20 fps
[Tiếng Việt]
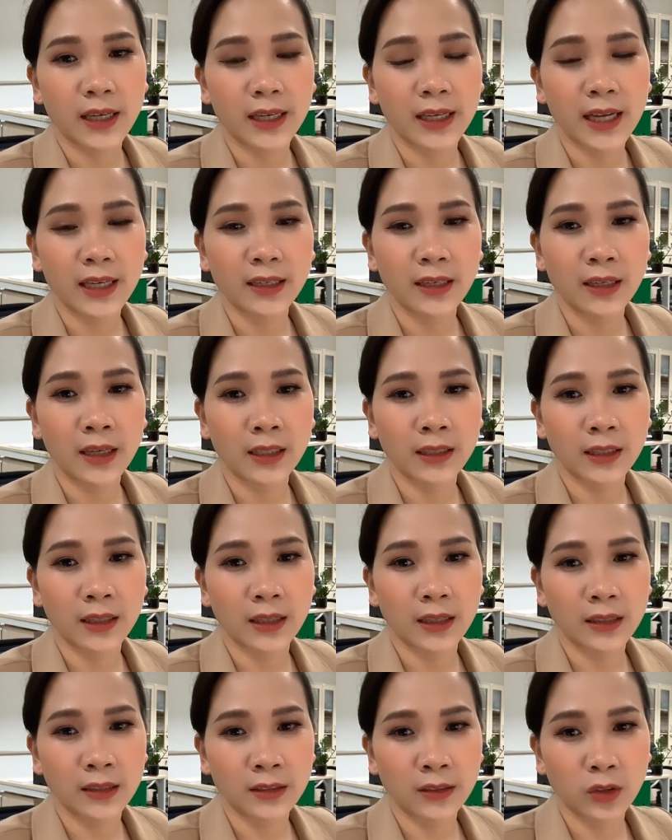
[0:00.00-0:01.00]
khả năng là
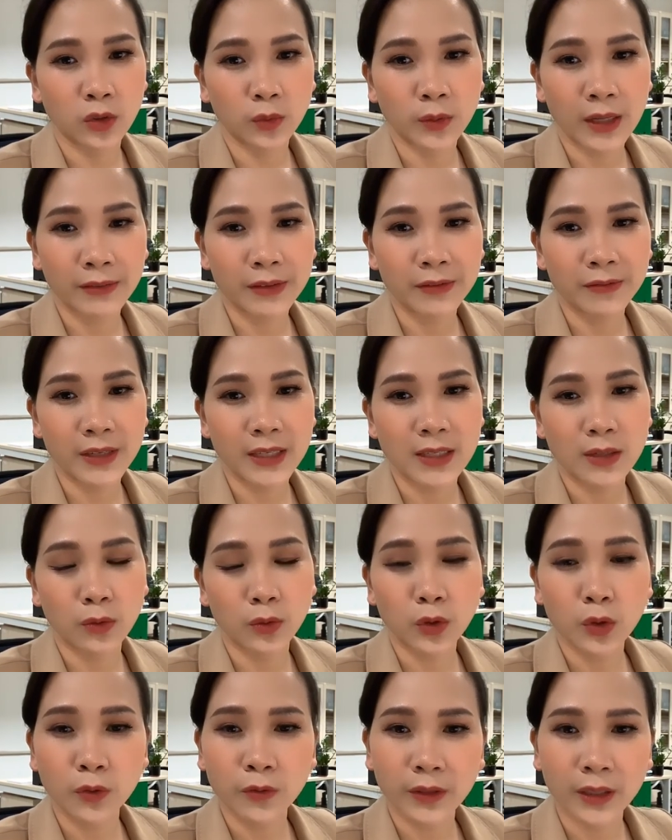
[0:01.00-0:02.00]
chúng ta vẫn phải
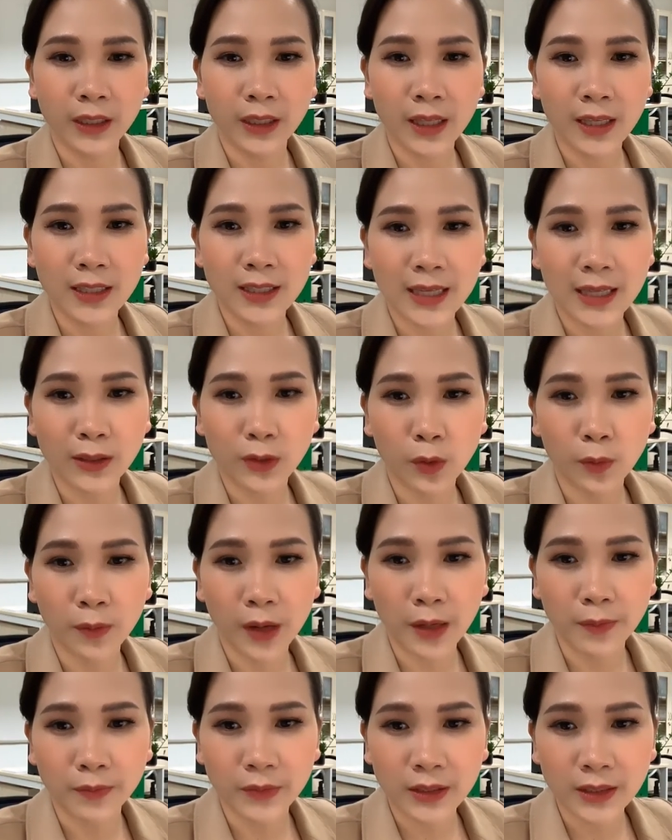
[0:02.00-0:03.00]
sống chung với tình trạng nồm
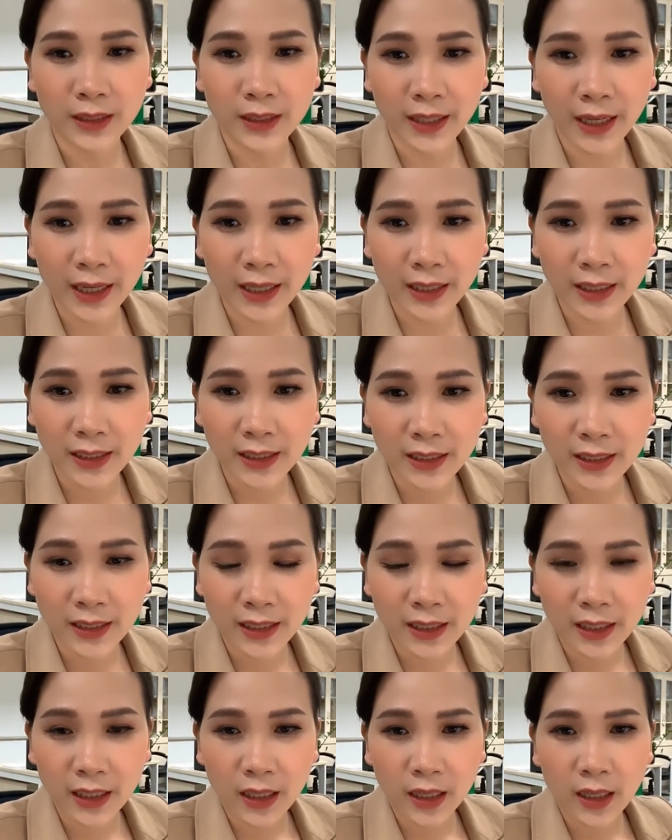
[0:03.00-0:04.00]
ẩm như thế này.
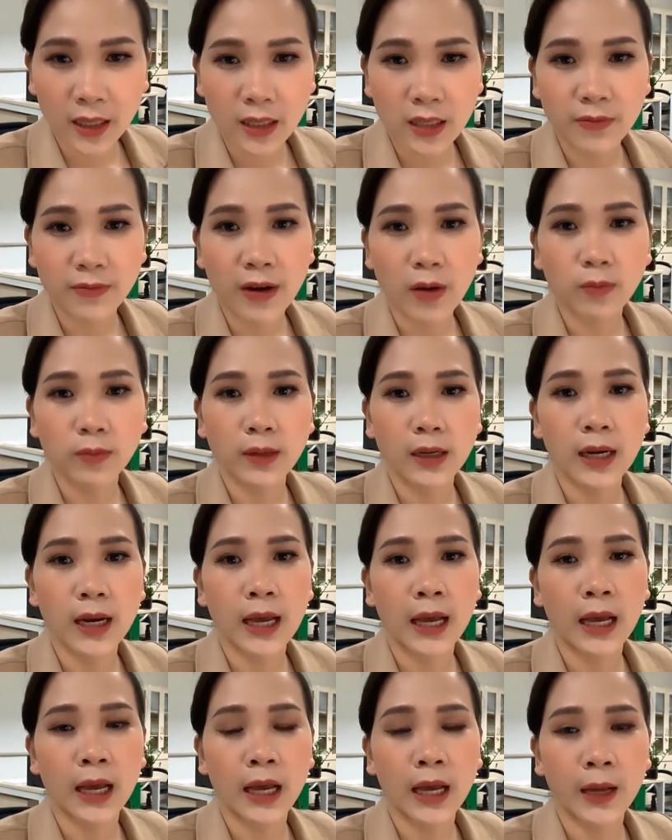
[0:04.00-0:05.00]
Hy vọng
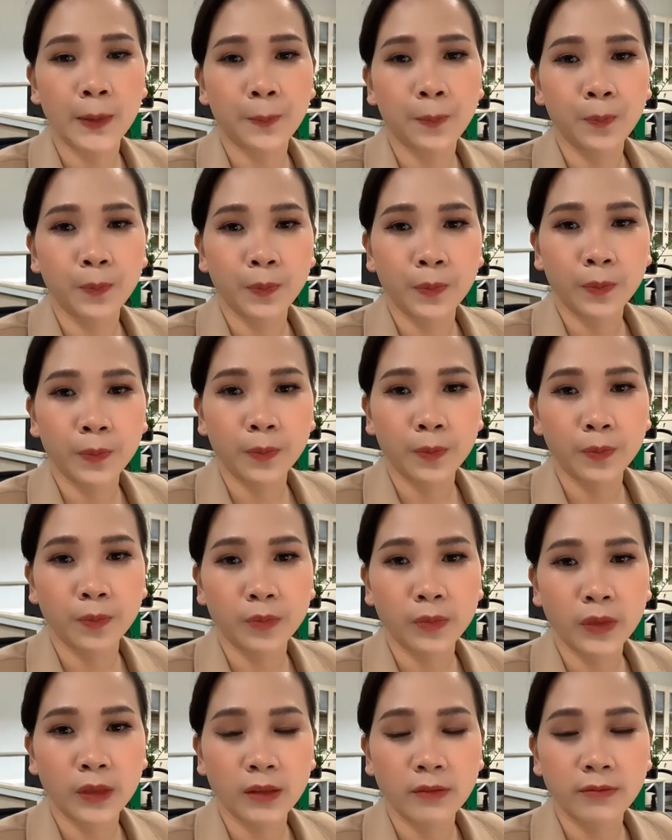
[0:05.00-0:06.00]
là
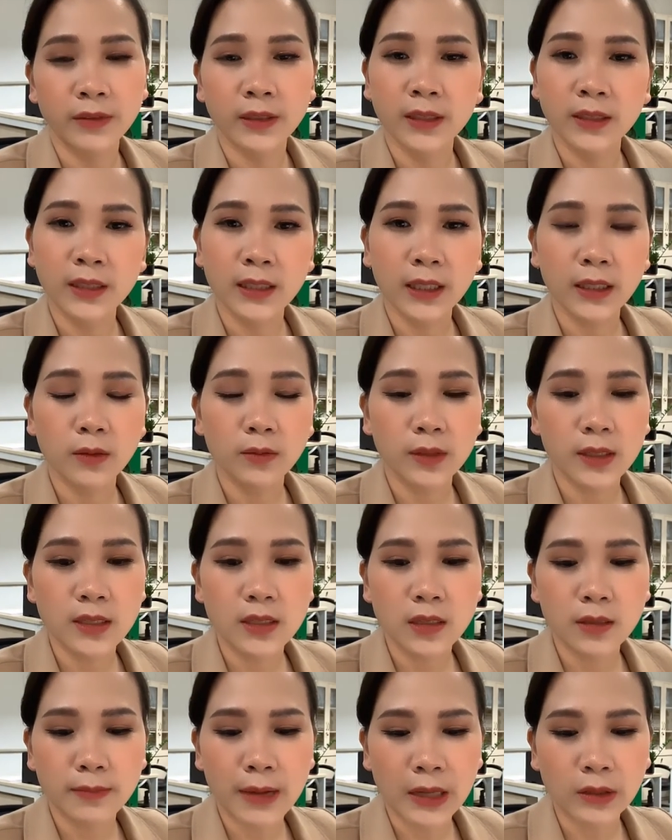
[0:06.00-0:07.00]
với những cái thông tin
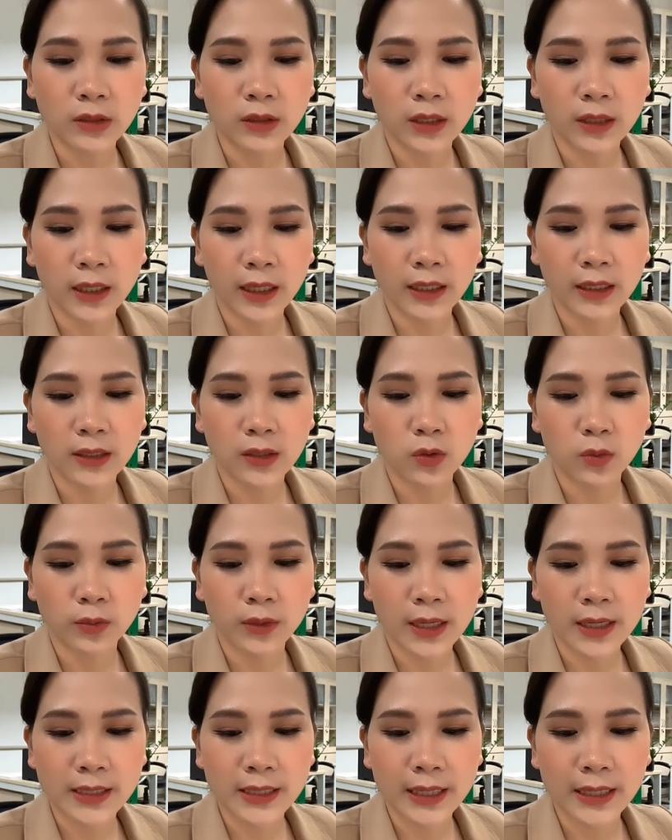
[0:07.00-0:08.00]
dự báo như thế này thì chúng
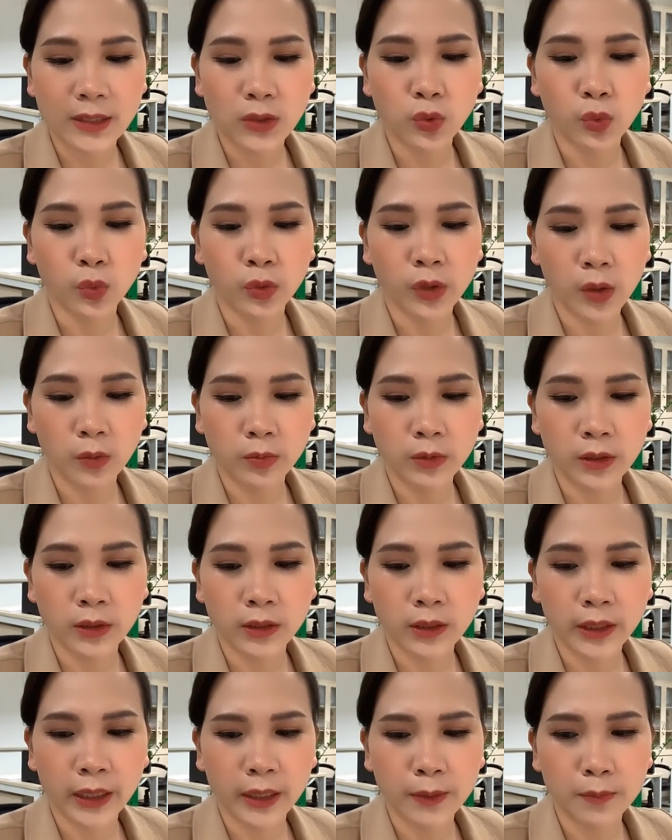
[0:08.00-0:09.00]
ta sẽ chủ động được
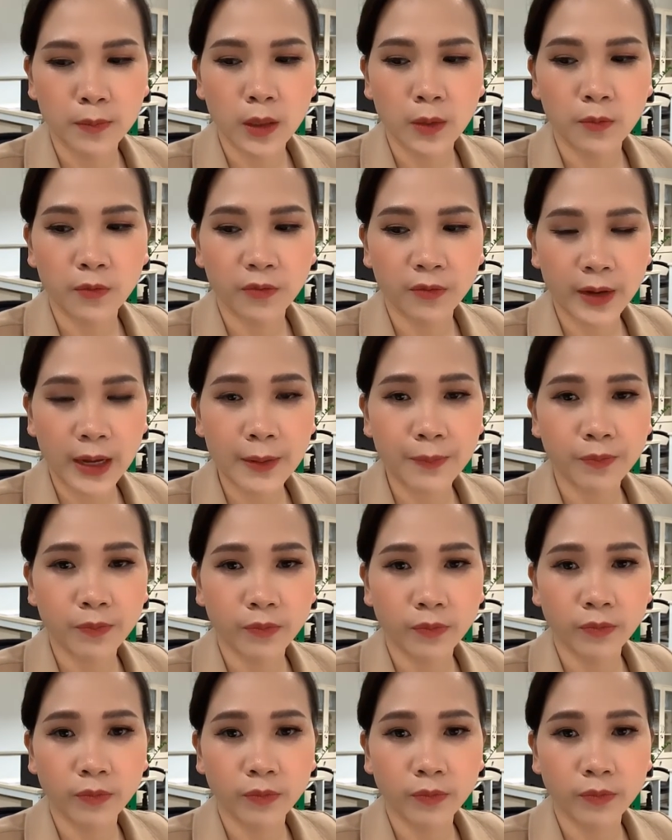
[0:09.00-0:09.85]
những cái biện pháp